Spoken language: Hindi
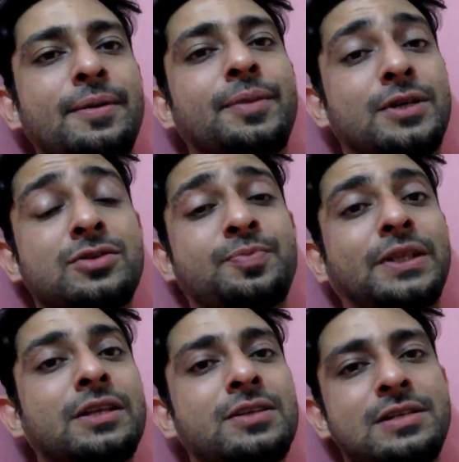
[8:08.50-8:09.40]
बिकॉज
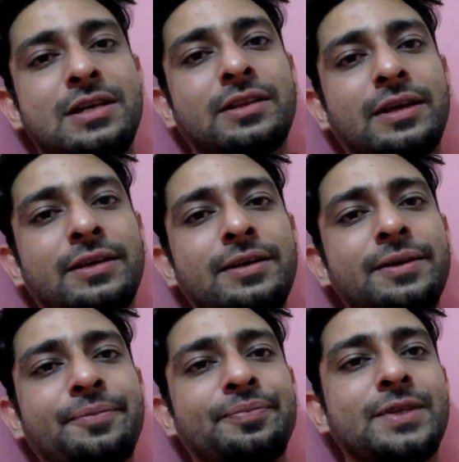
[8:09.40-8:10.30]
पता चल जाता है ना
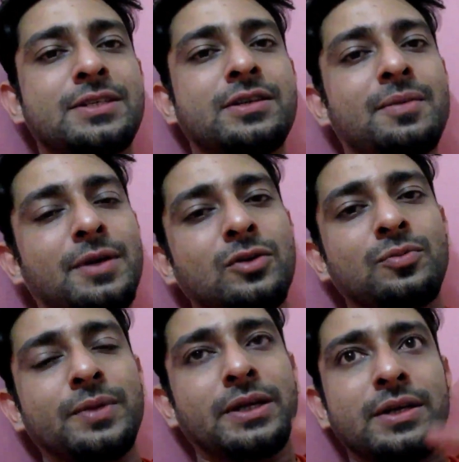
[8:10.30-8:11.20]
जैसे यामा
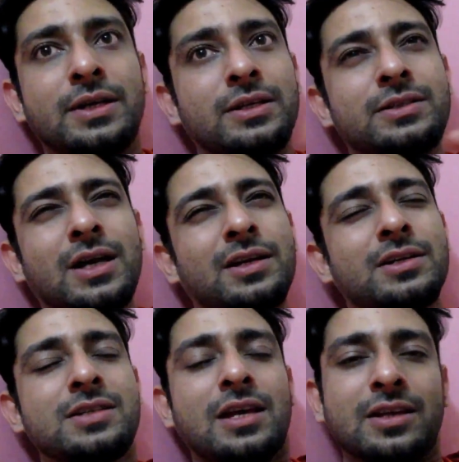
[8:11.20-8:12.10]
लूप में चार
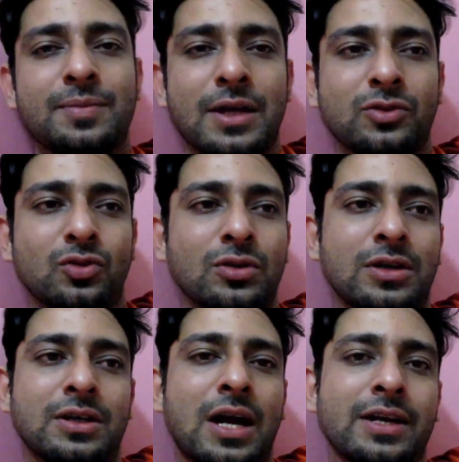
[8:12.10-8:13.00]
हज़ार के बाद तो
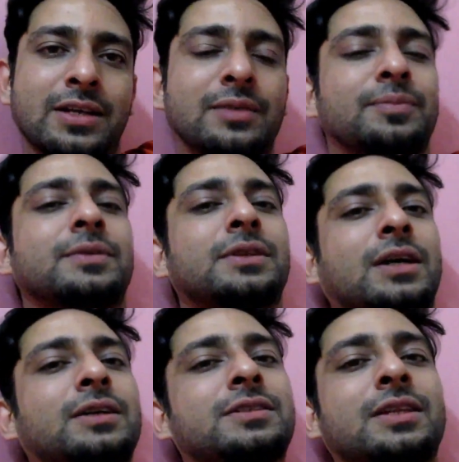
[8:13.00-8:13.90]
गाड़ी एकदम
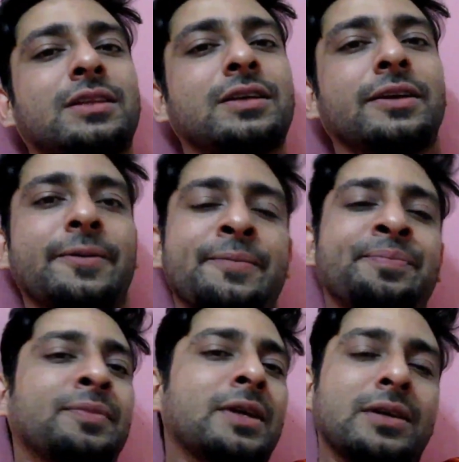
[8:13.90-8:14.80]
थक जाती है
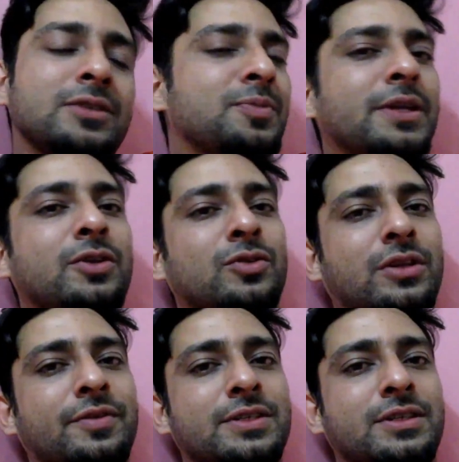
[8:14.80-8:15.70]
इसमें नहीं
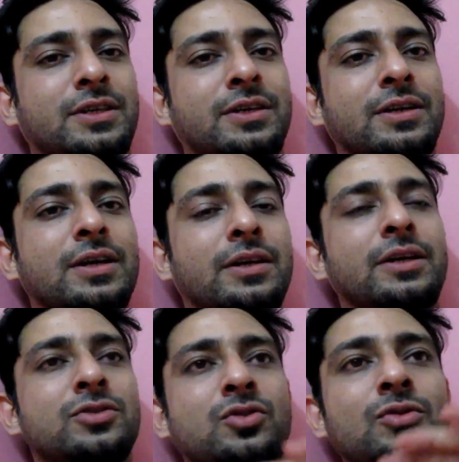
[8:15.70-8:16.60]
होता वैसे ठीक
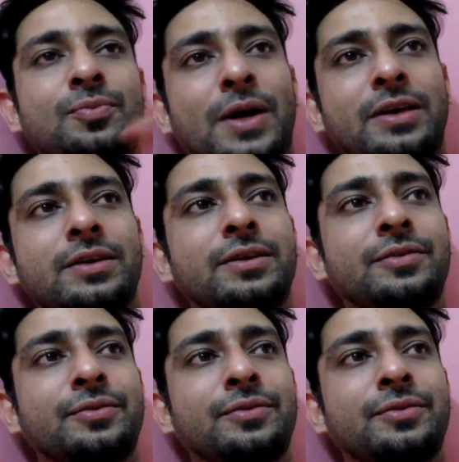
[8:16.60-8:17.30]
है सो माई